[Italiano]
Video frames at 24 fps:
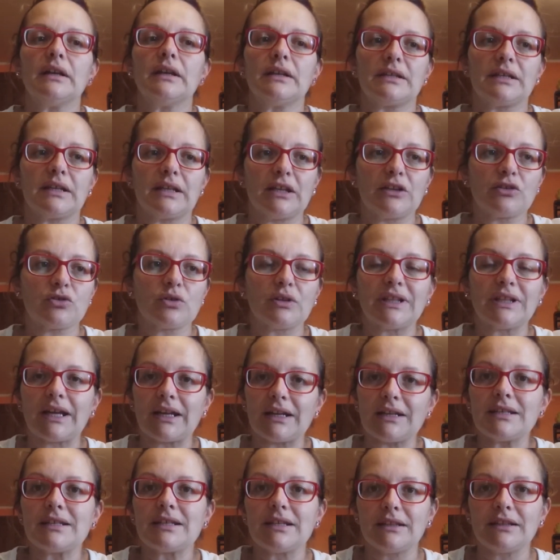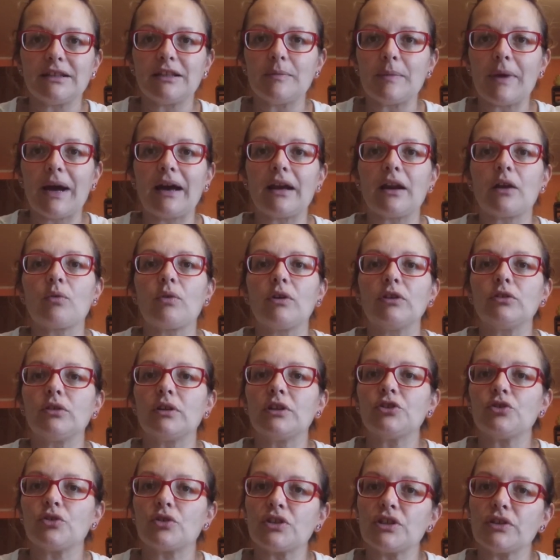se riesco ad andare in settimana quando la
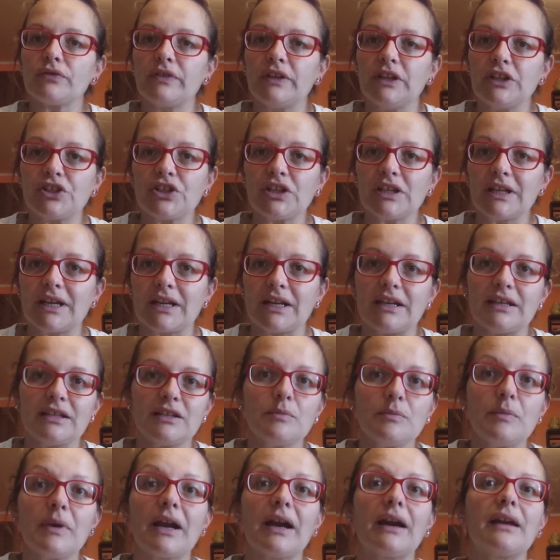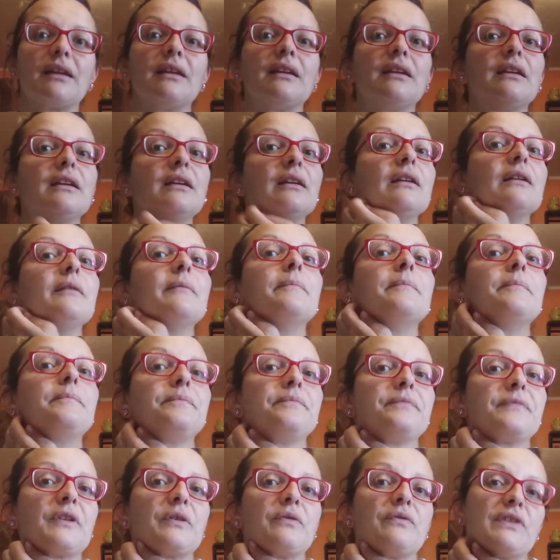Giorgia finisce il Grest magari
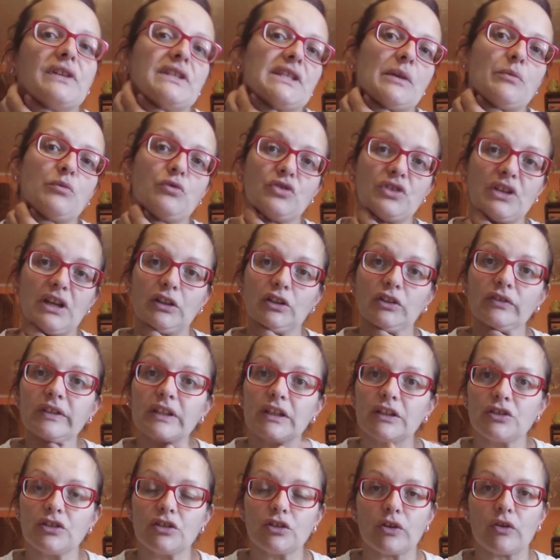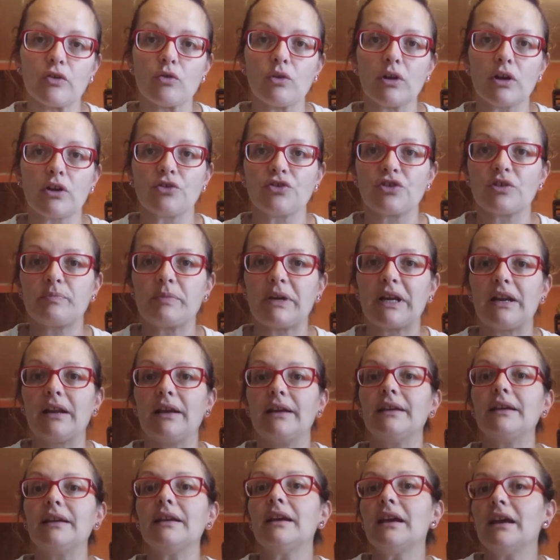mh, mm, facciamo un salto a vedere se trovo qualcosa per
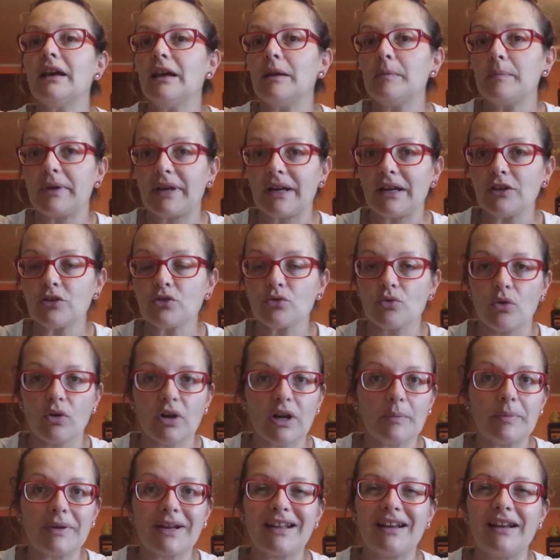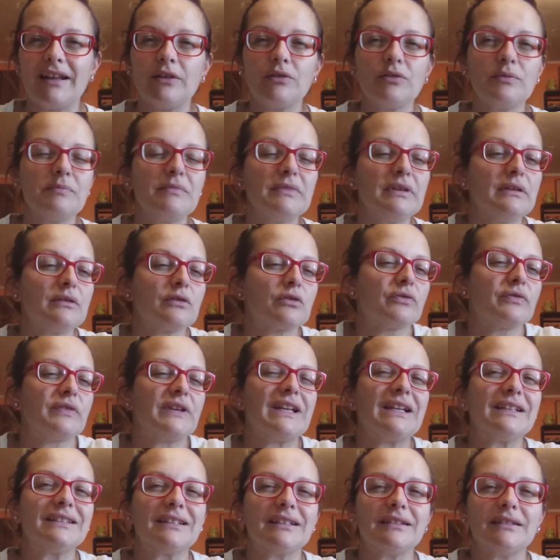lei per la scuola perché lei mi
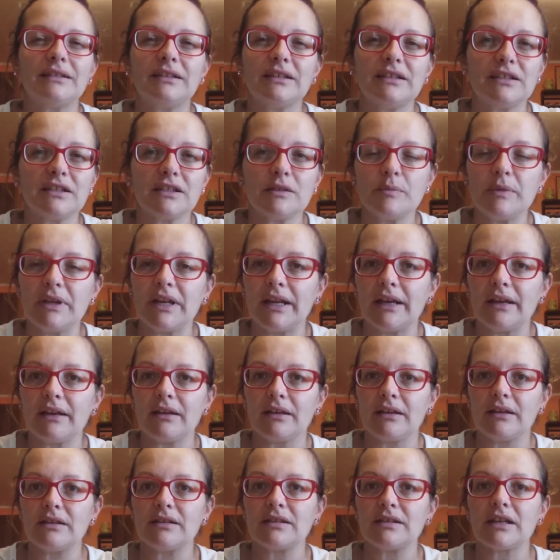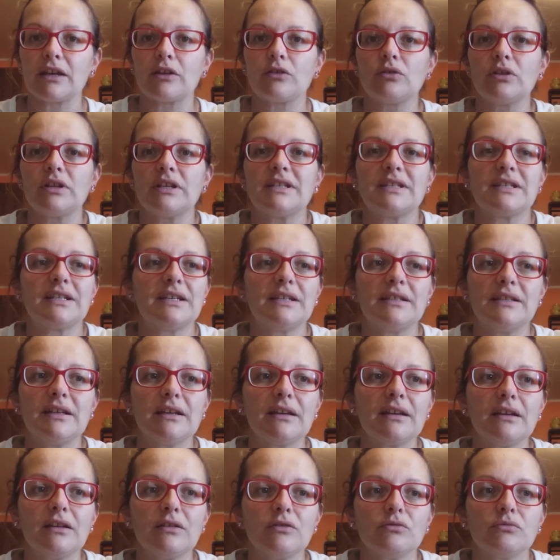rovina tantissimi leggings hanno le sedie
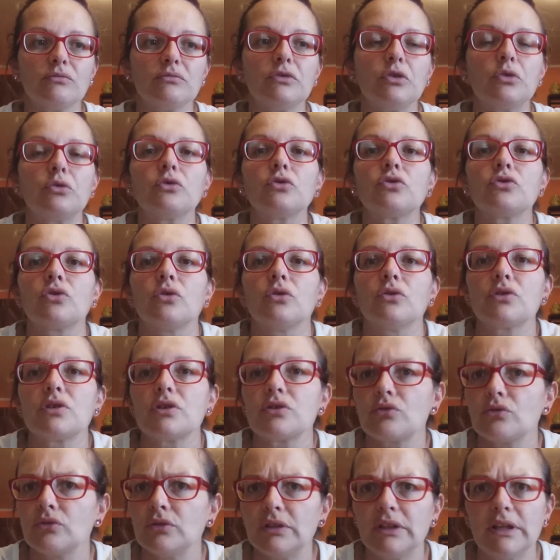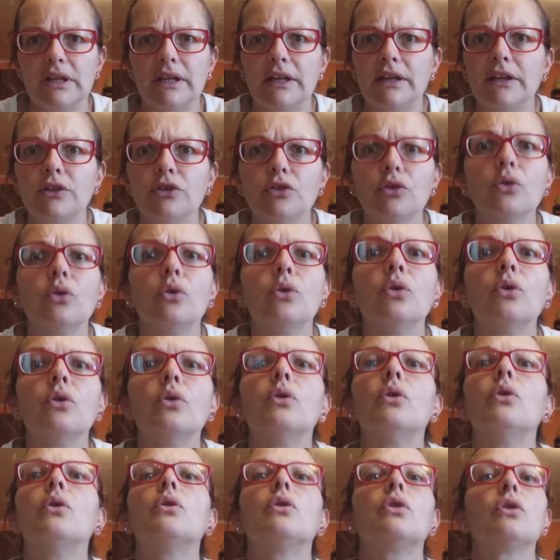che non, non lo so se sono di legno
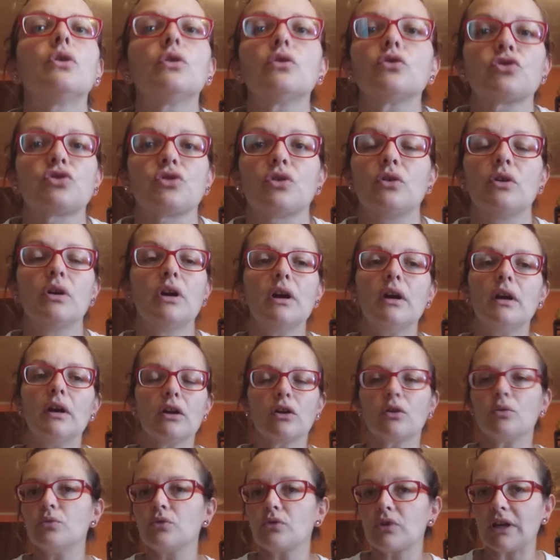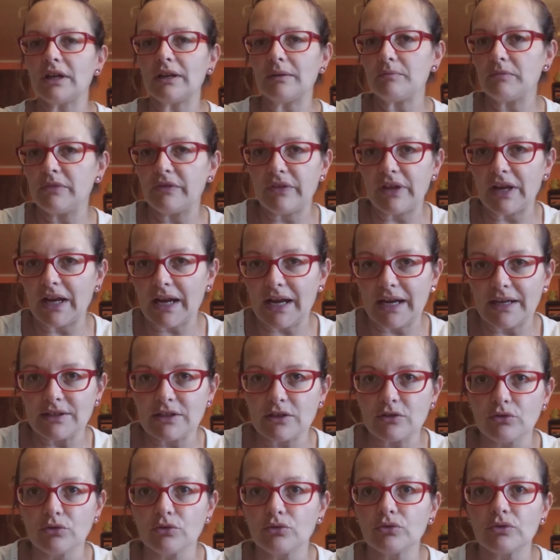o non lo so comunque mi viene a casa
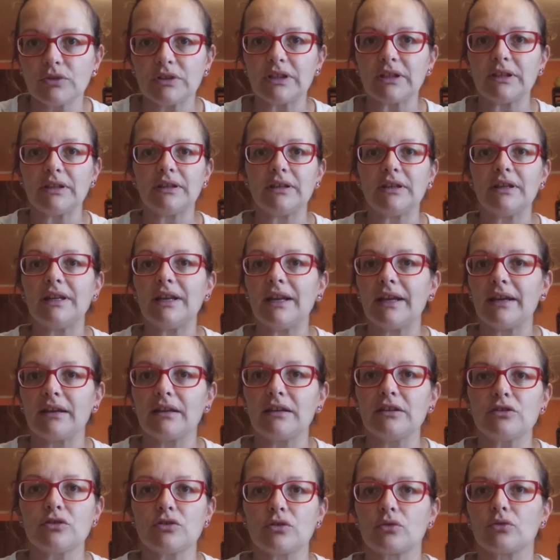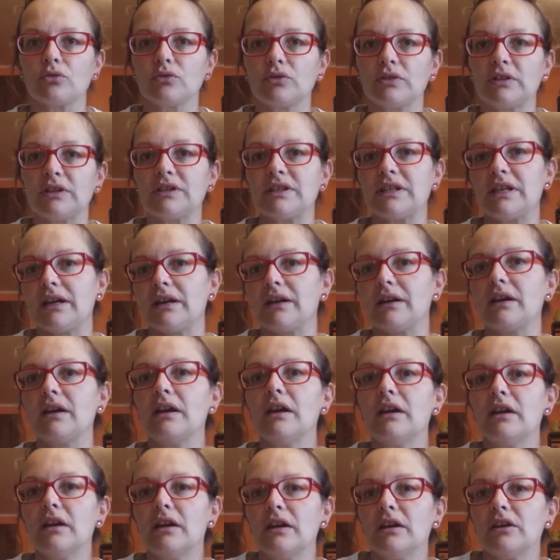con tutti i leggings rotti sia
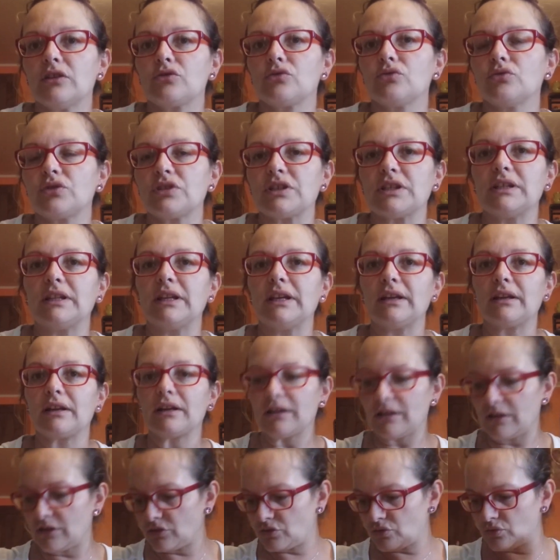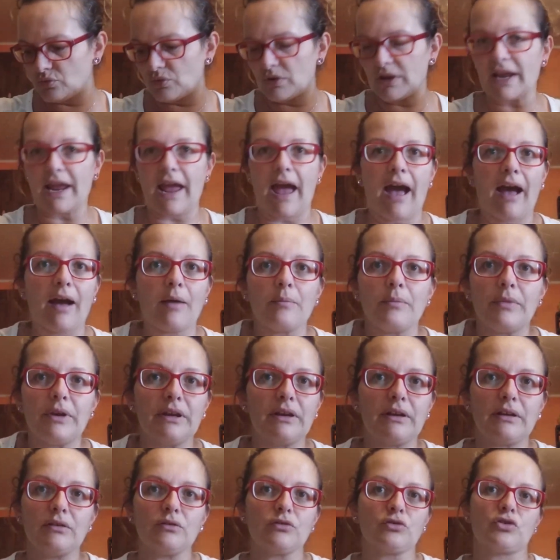sul sedere, sulle
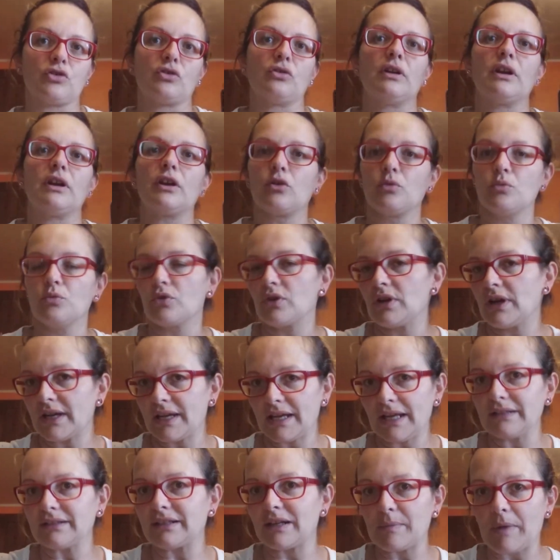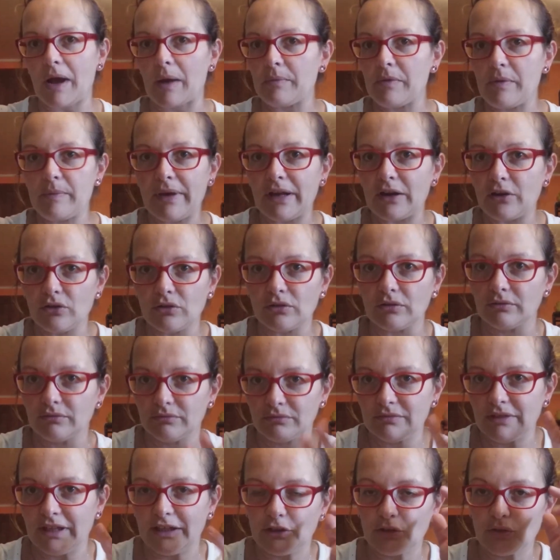gambe, non so, e comunque anche altre mamme mi hanno
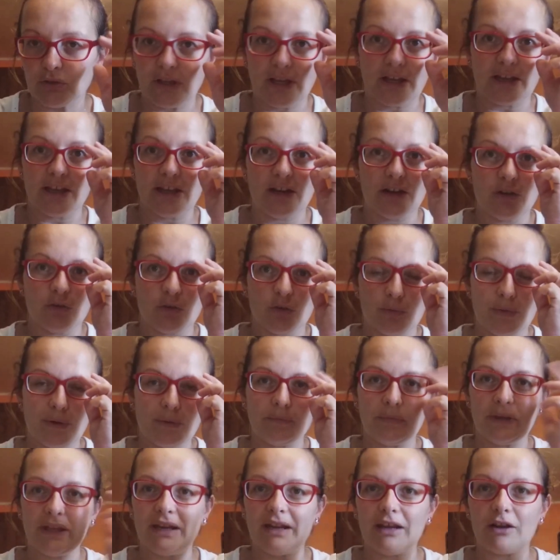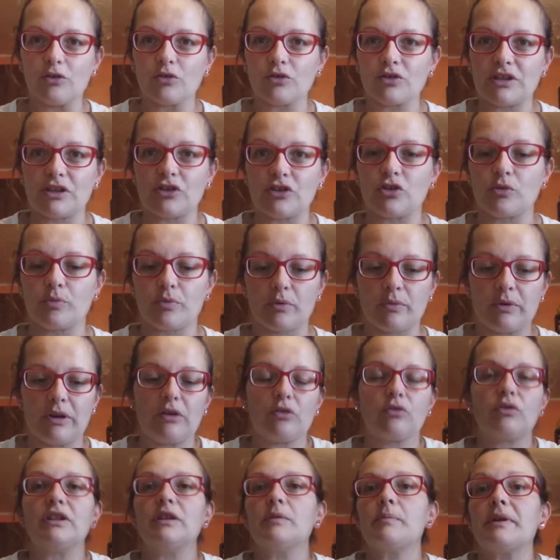detto che anche le loro bambine hanno lo stesso problema,
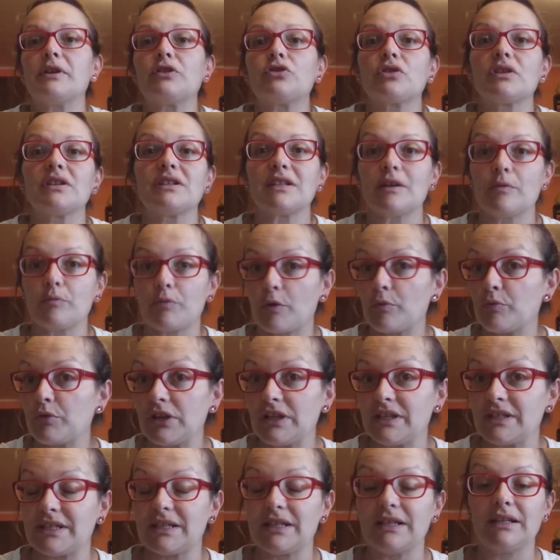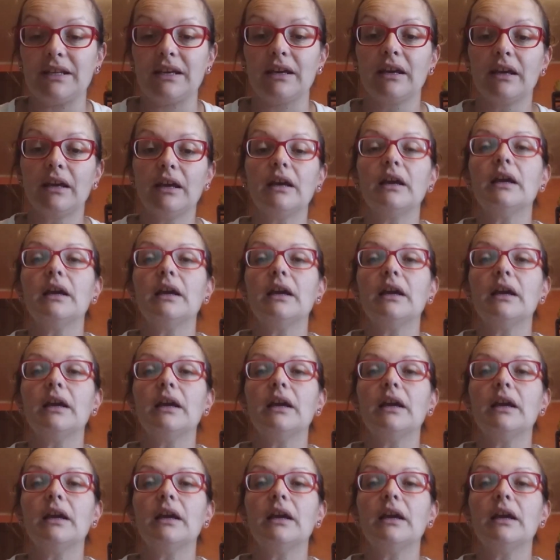quindi penso che siano proprio le sedie.